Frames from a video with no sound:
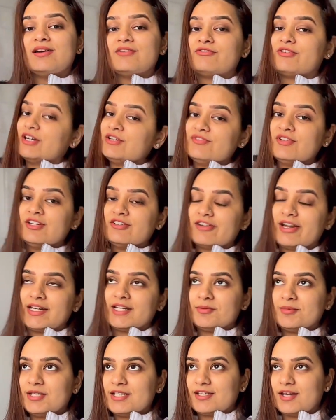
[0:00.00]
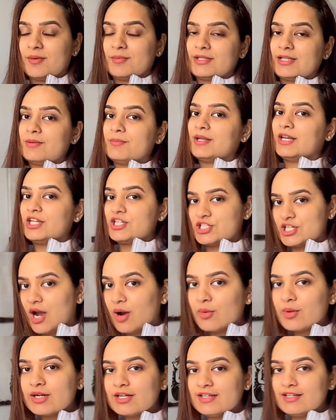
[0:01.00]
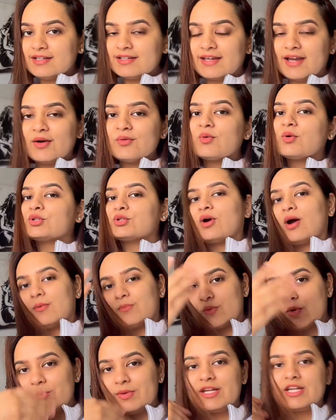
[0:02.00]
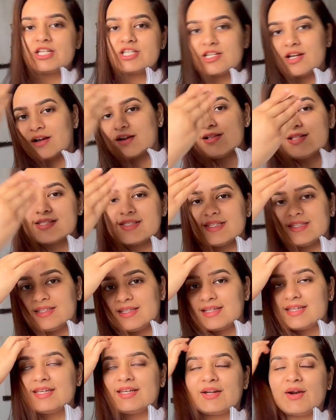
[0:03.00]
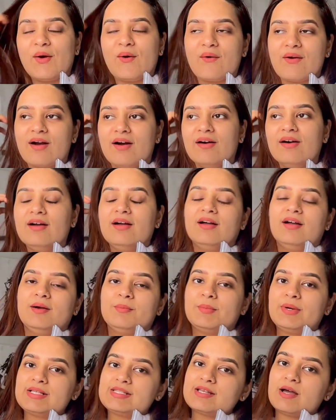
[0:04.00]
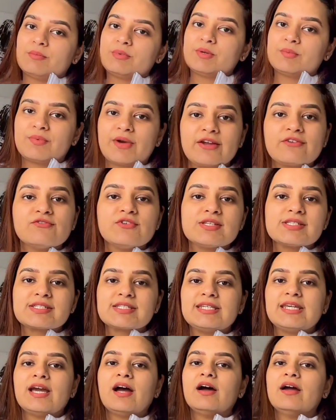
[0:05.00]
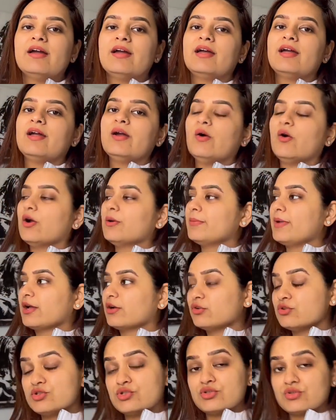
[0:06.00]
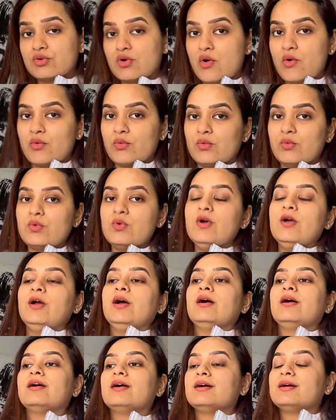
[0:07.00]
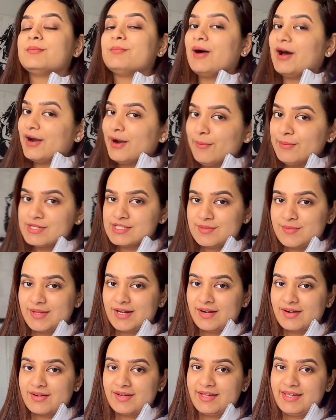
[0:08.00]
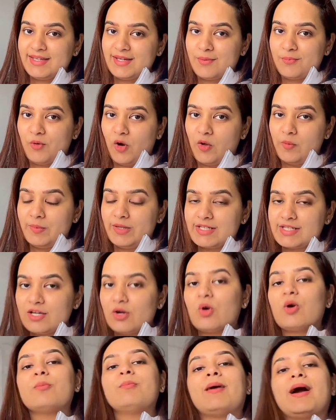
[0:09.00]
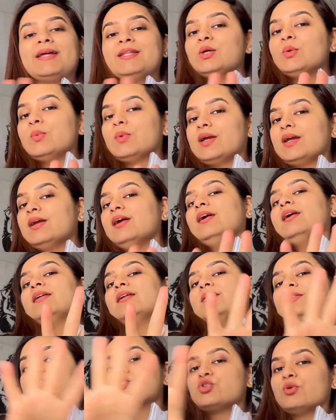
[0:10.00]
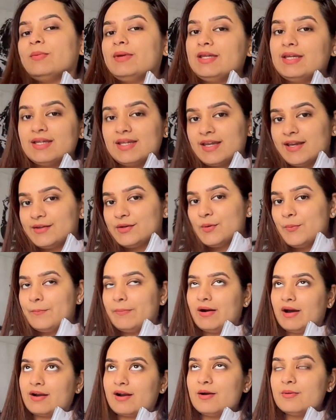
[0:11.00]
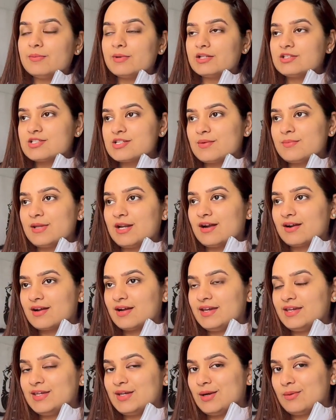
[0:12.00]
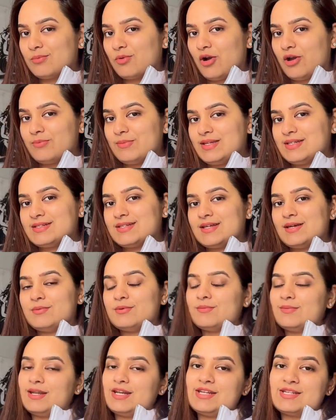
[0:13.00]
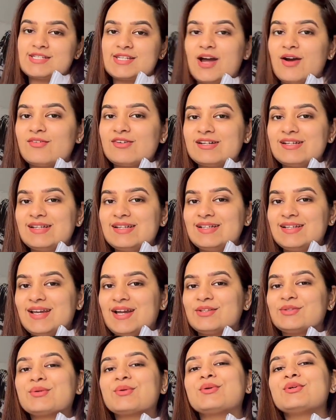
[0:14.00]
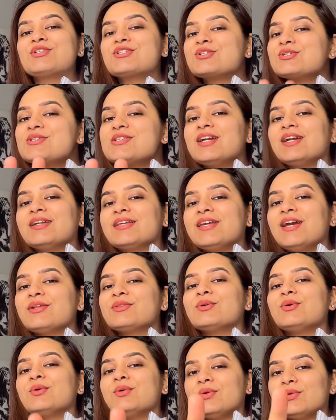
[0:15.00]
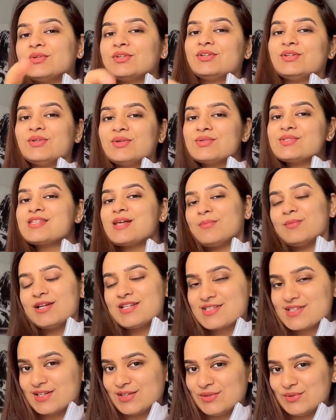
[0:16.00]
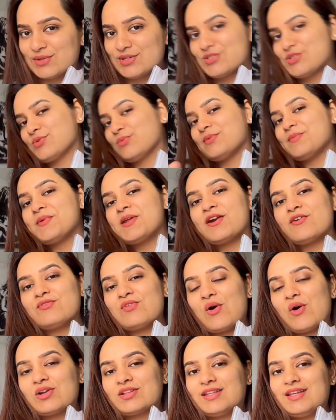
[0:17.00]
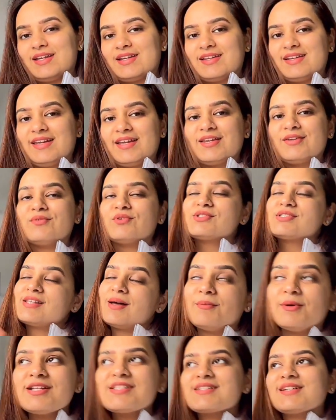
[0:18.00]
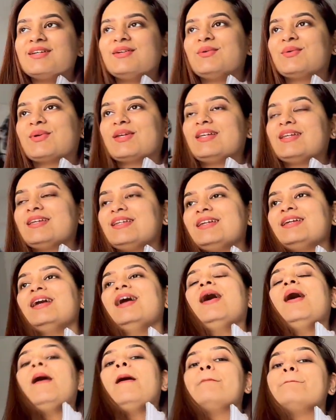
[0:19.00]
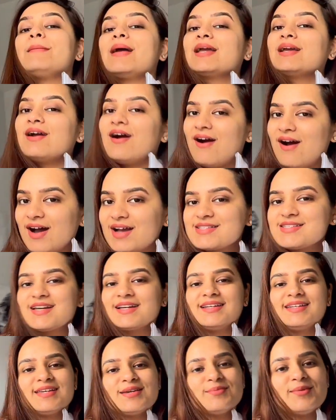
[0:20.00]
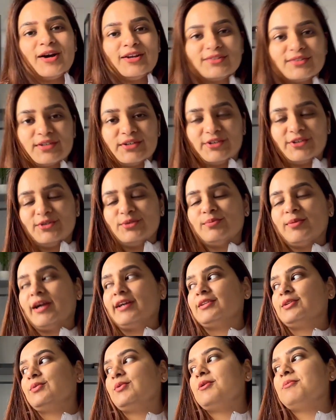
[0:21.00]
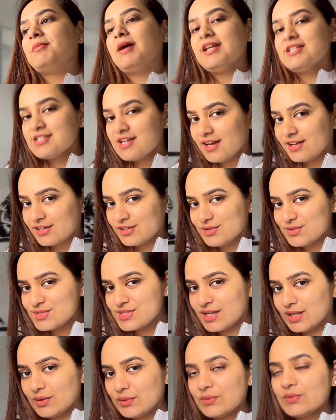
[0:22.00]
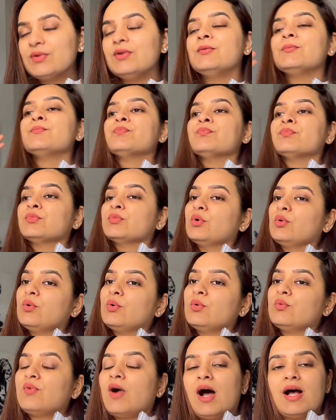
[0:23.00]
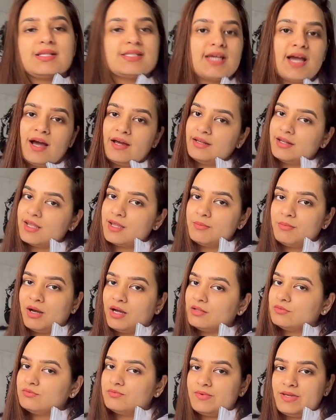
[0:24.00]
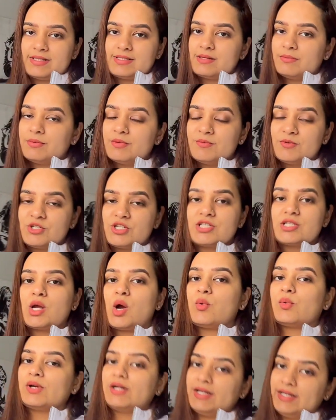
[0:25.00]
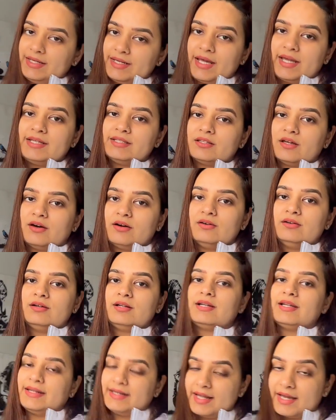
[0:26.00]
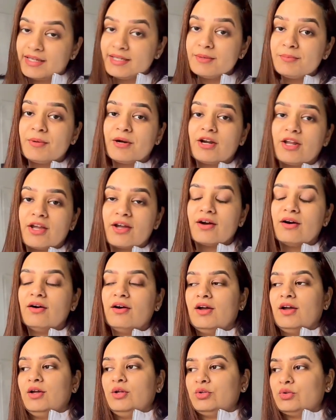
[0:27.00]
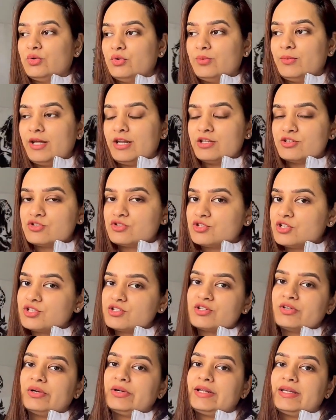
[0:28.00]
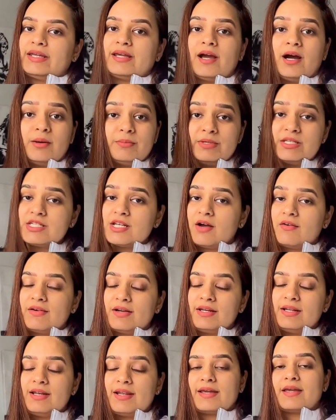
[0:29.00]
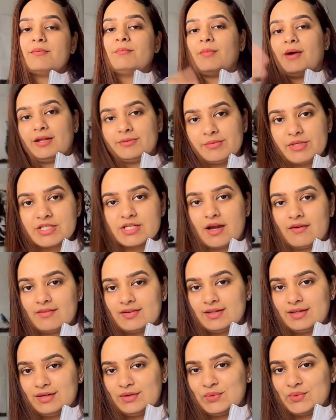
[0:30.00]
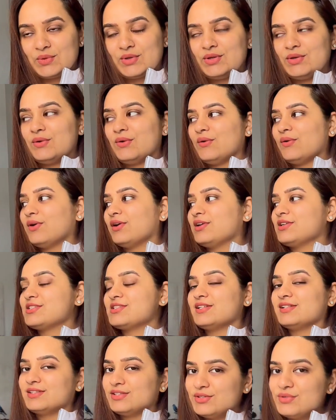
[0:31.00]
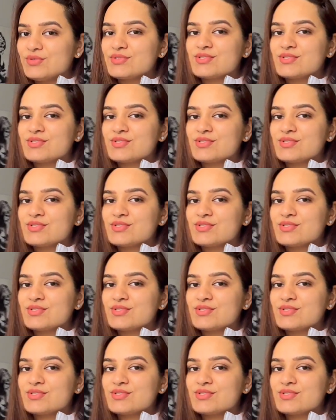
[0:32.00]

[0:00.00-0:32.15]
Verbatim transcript: फटफट रेडी भी किया मतलब मैंने शावर नहीं लिया वो तो आपको मेरी शक्ल से दिख ही रहा होगा बस अभी ब्रेकफास्ट किया है और मैं गुड टू गो हूँ uh, बारह बजे मेरा कहीं अपॉइंटमेंट है और बाई द वे जो मैं ये कह रही हूँ बारह बजे मेरा कहीं अपॉइंटमेंट है अभी मैंने शावर नहीं लिया है तो कुछ कुछ लड़कियां तो यू you नो know, समझ गई होंगी जो भी मेरा ब्लॉग देख रही है कि वो समझ गई होंगी कि मैं कहाँ जाने की बात कर रही हूँ बाय द वे मैं जा रही हूँ सलून तो वहां से आने के बाद वैसे भी मुझे शावर लेना ही था लेना ही पड़ेगा तो मैंने सोचा चलो ठीक है अभी शावर नहीं लेके बाद में शावर ले लूँगी और चलती हूँ